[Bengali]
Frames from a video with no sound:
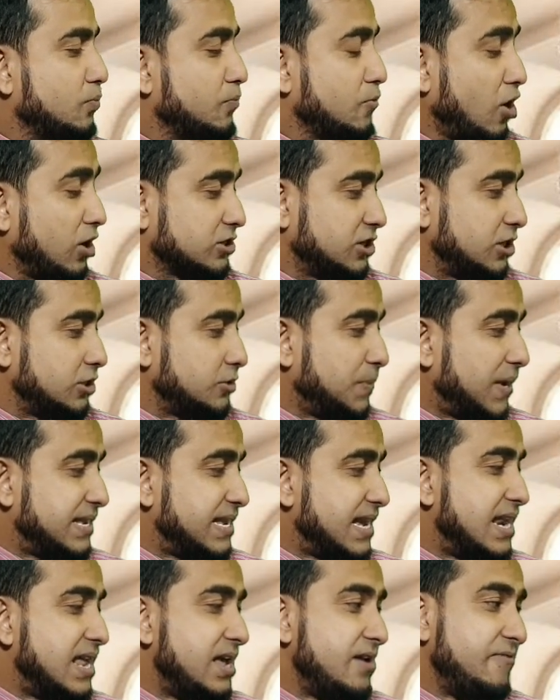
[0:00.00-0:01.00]

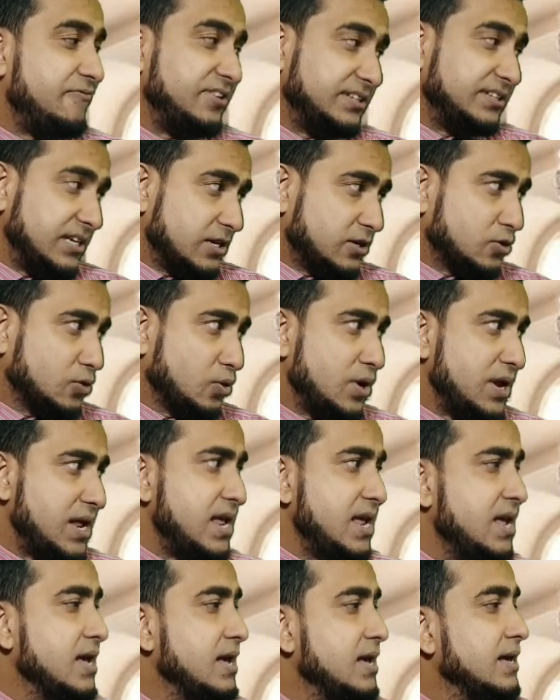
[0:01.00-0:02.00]
কক্সবাজারে ভিজিট করি
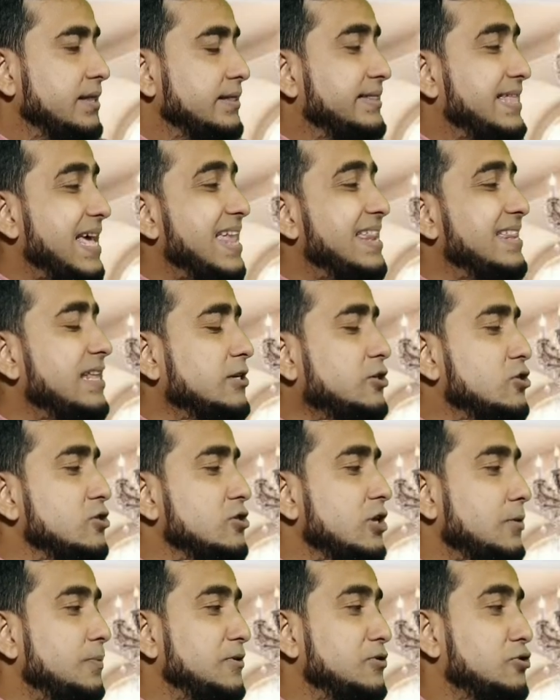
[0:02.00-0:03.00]
দেন দ্য
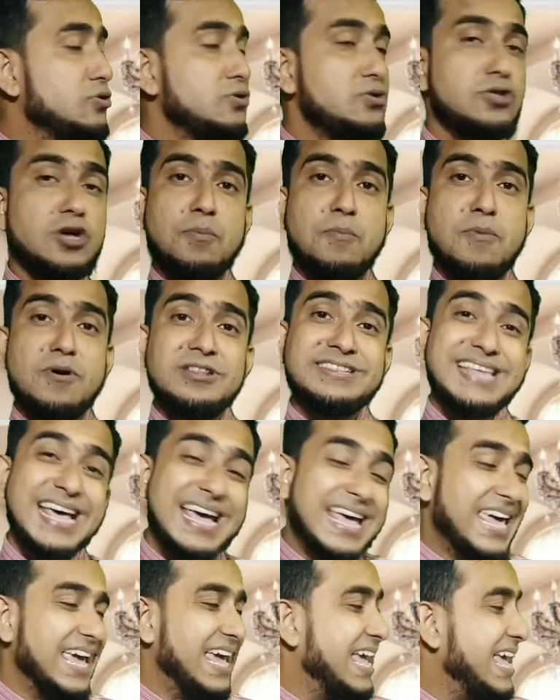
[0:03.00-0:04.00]
সুন্দরবন সুন্দরবন
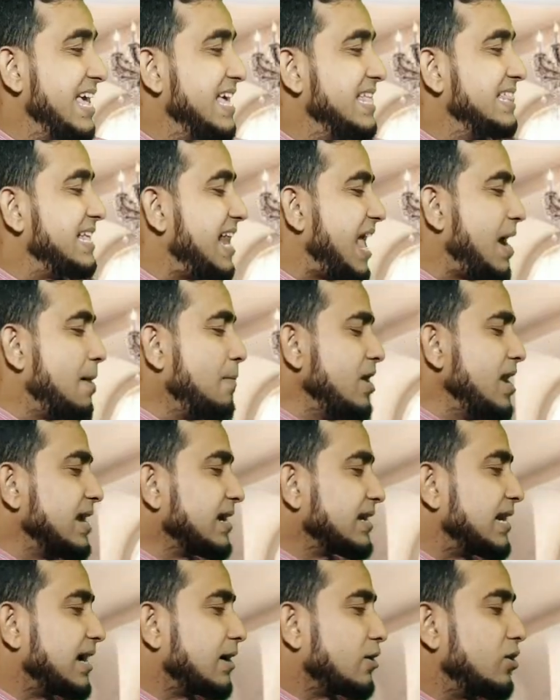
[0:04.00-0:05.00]
থেকে তাহলে এমন
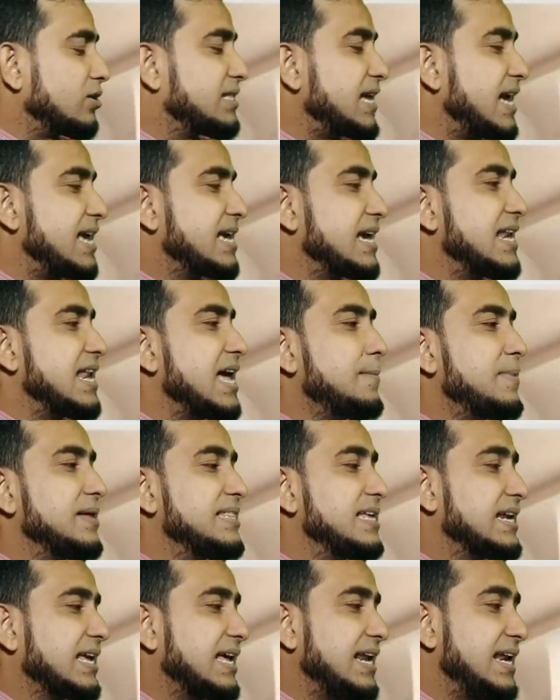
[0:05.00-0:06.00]
একটা কথা এখানে
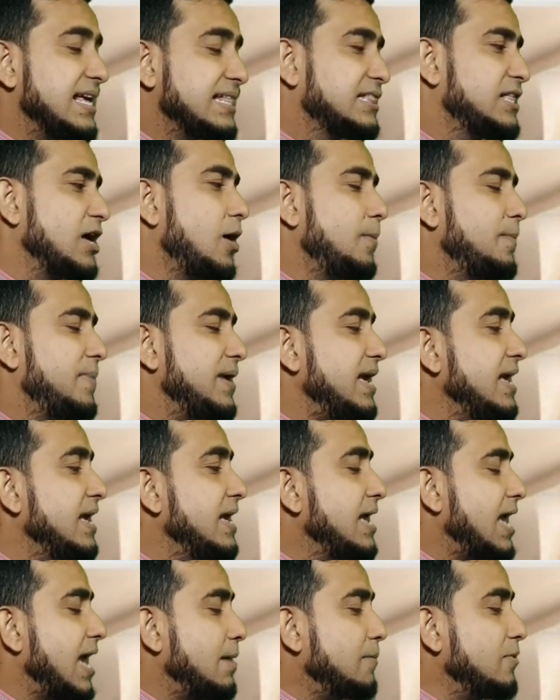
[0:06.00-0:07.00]
আমাদেরকে লিখতে হবে
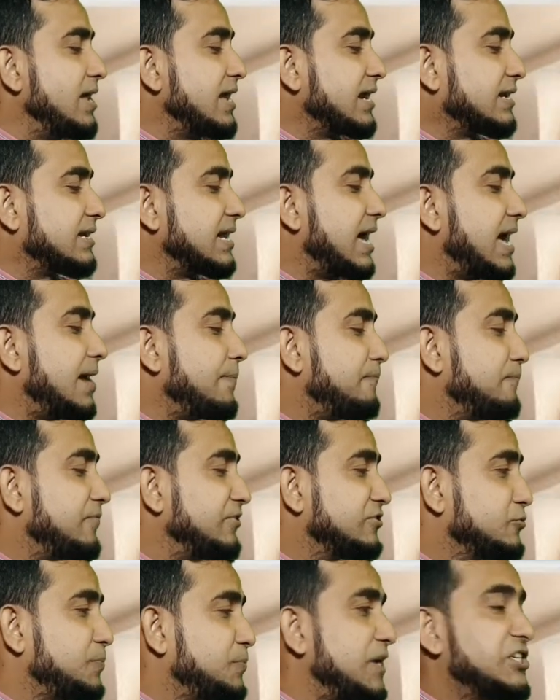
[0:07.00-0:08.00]
এমন একটা
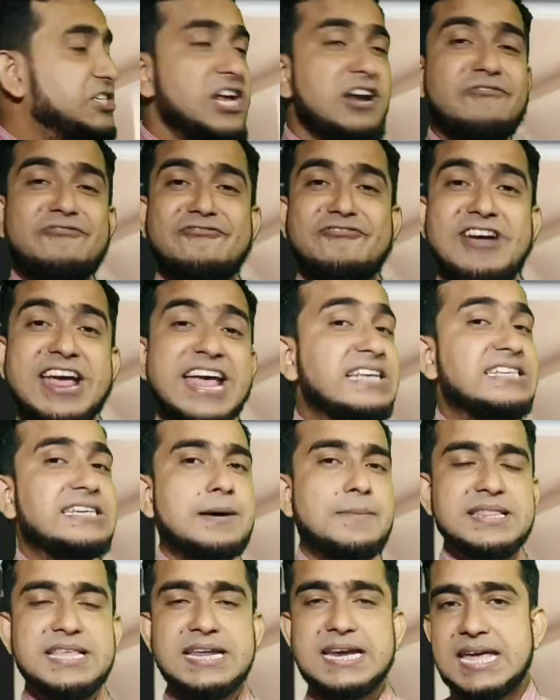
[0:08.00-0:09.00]
স্পেশাল ফ্রেজ
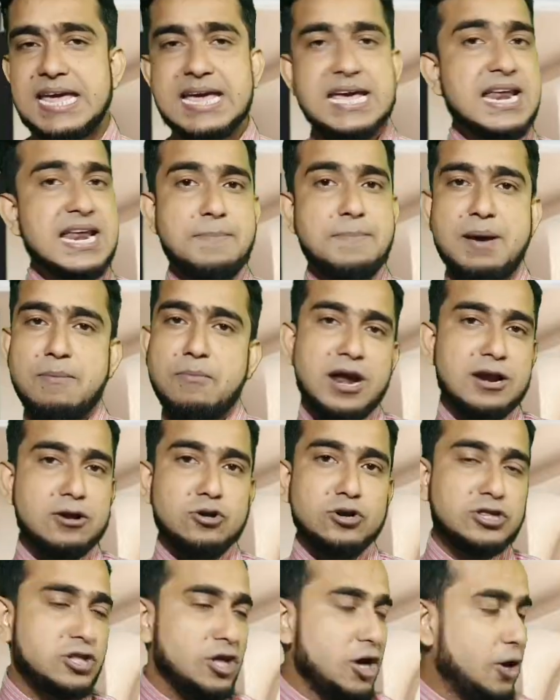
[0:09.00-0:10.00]
আমাদেরকে এখানে ব্যবহার
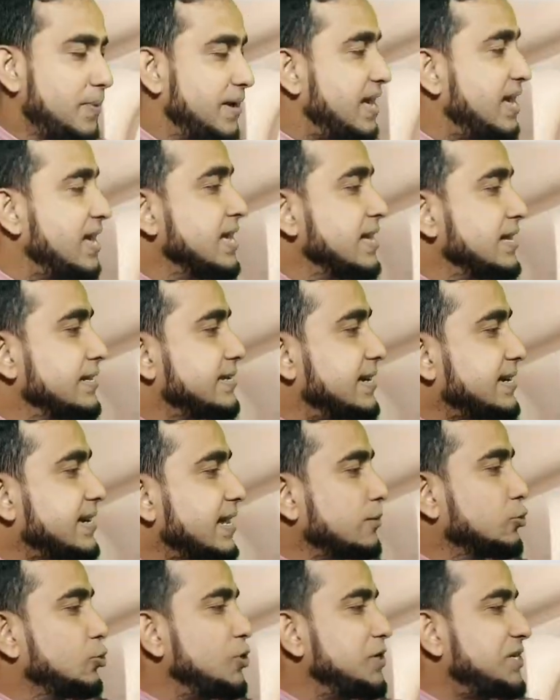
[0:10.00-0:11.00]
করতে হবে যেটা
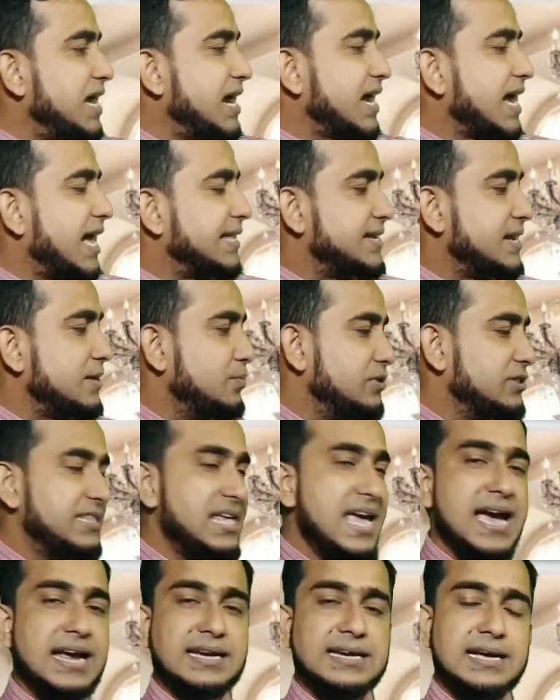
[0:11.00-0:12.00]
দুইটা কাজের মধ্যে
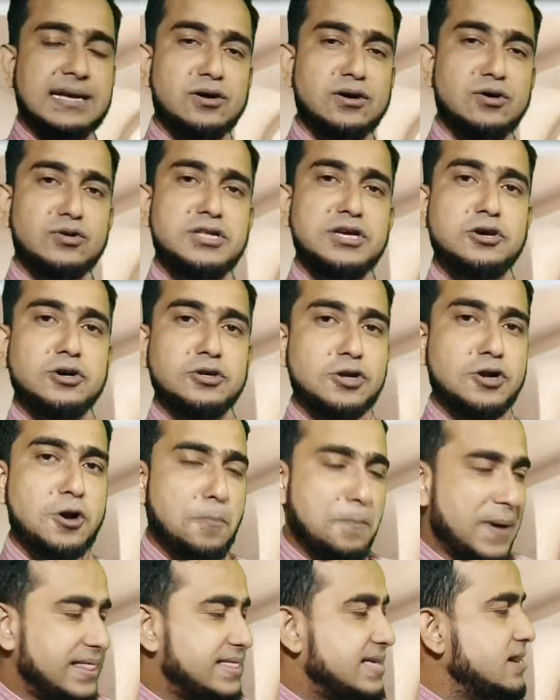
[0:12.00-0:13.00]
একটাকে অধিকতর
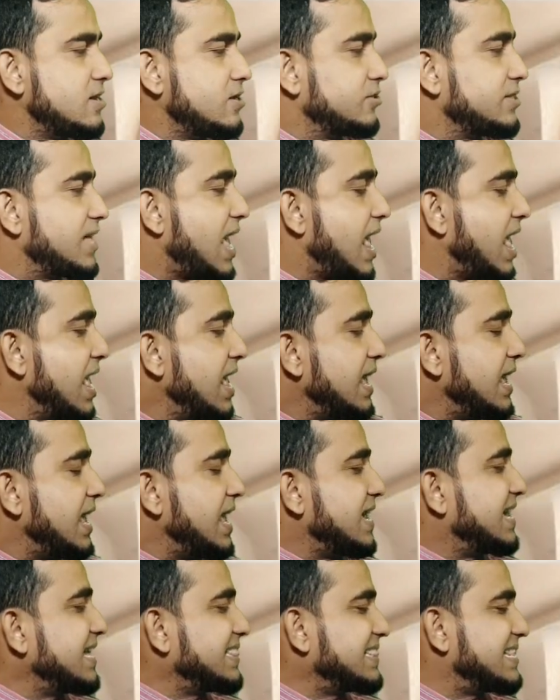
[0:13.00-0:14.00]
প্রাধান্য দেয়
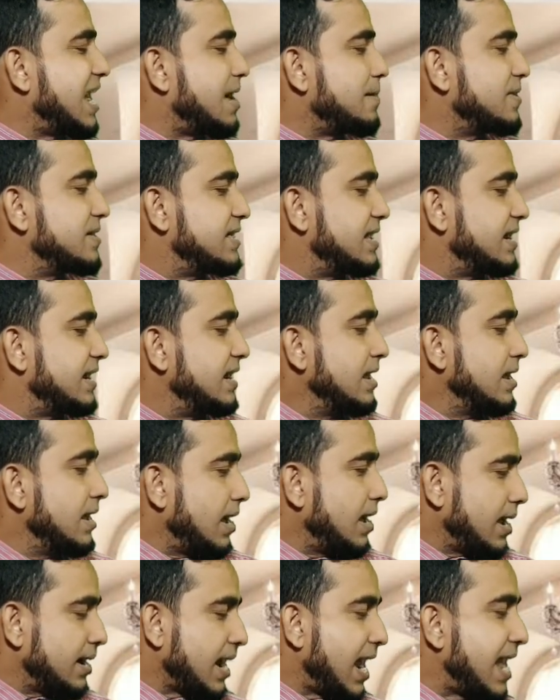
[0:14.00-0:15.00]
এই ক্ষেত্রে আমাদের
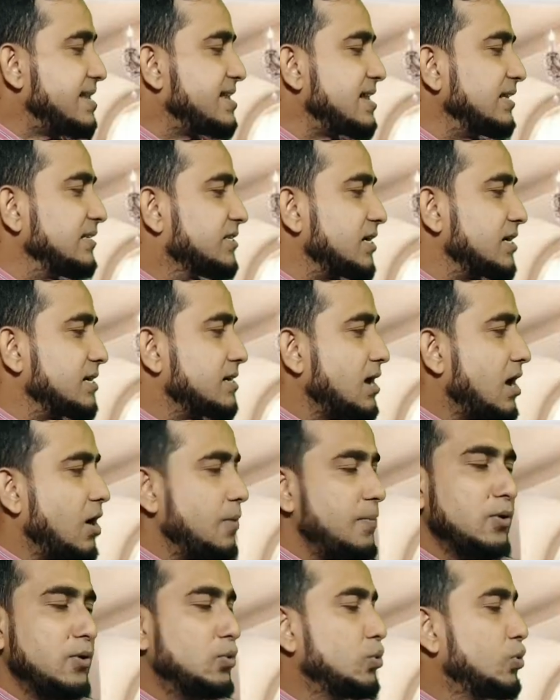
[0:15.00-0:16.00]
রাইট আনসারটা
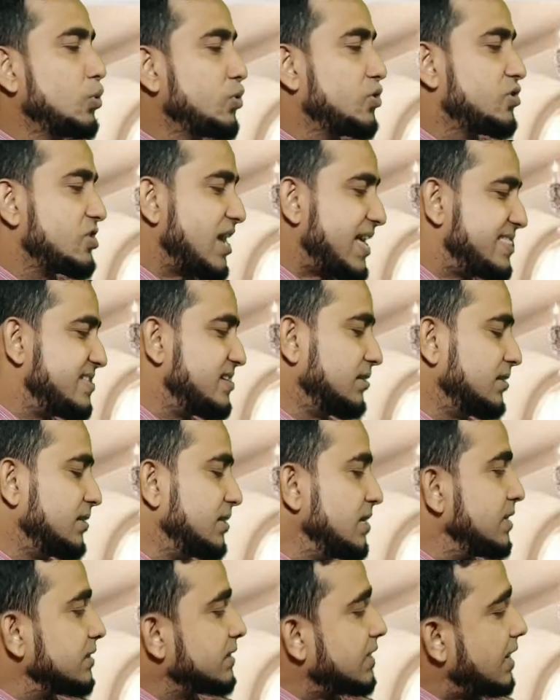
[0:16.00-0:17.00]
হবে উড রেদ
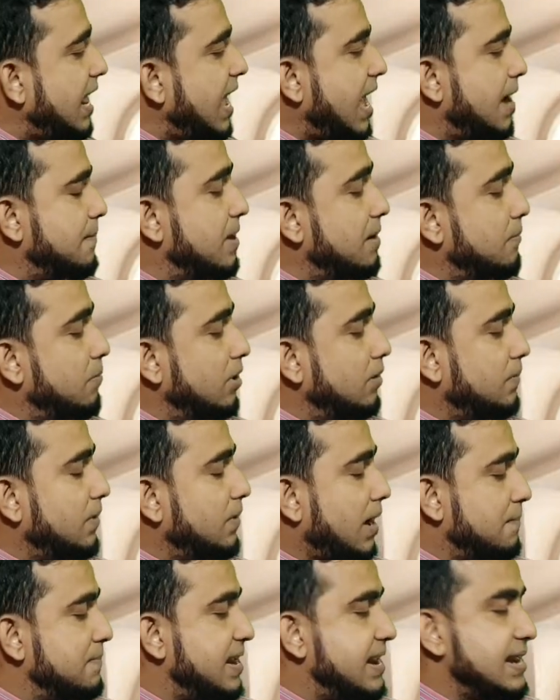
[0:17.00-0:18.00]
তাহলে আমরা বলবো
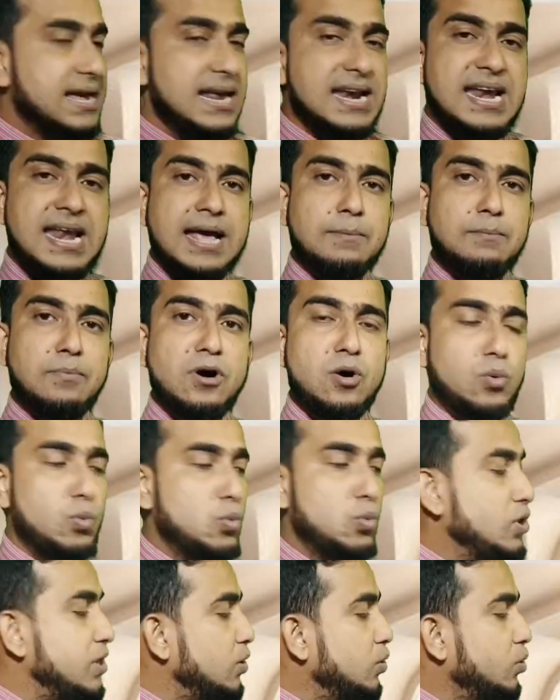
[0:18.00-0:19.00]
আমরা এখানে লিখবো
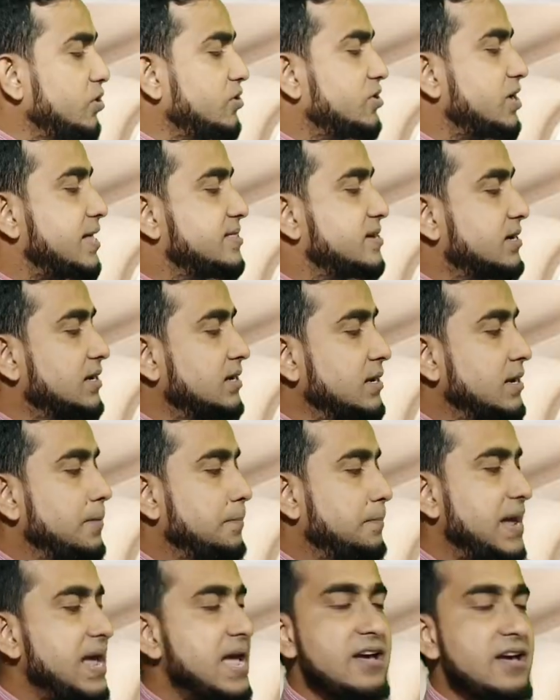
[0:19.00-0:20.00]
উই উড রেদ
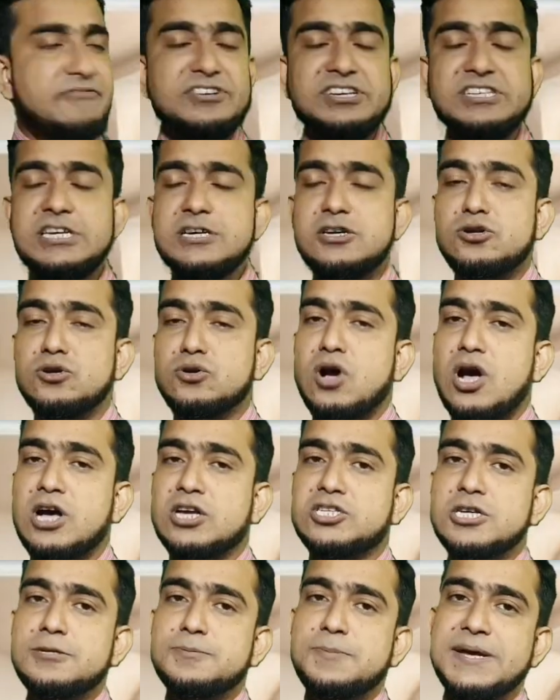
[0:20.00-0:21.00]
পে ভিজিট টু
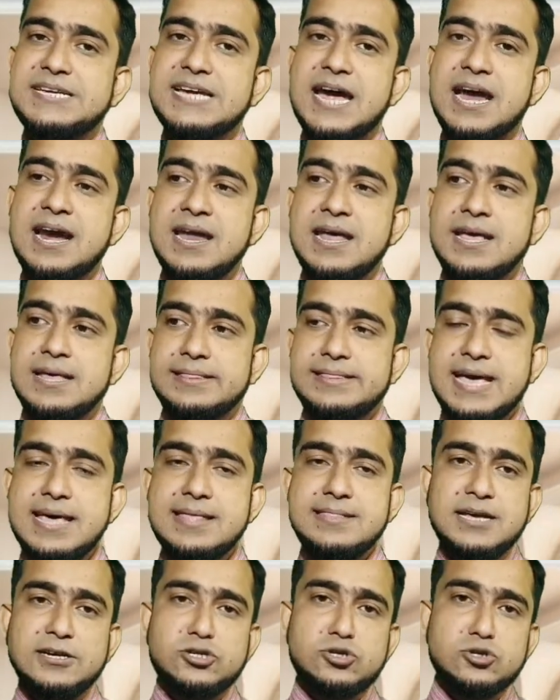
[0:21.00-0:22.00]
কক্সেস বাজার দেন
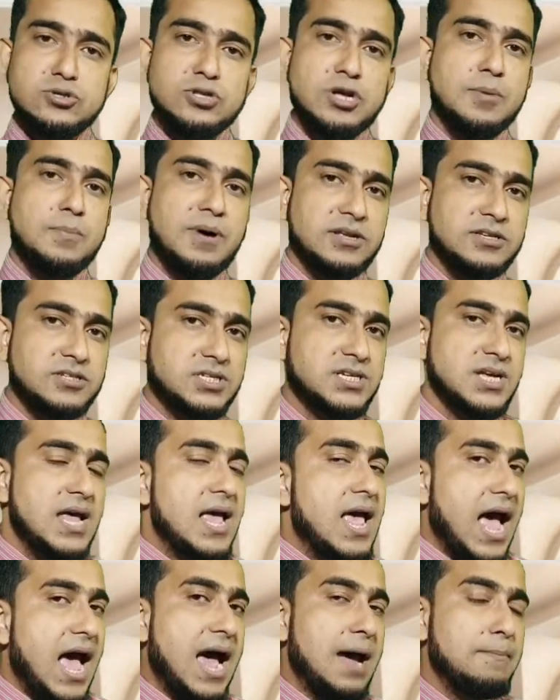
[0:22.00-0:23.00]
দ্য সুন্দরবনস
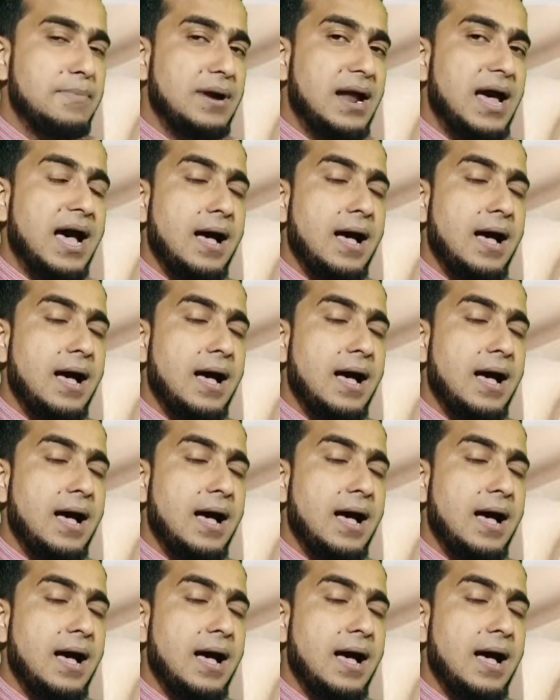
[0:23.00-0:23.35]
আমরা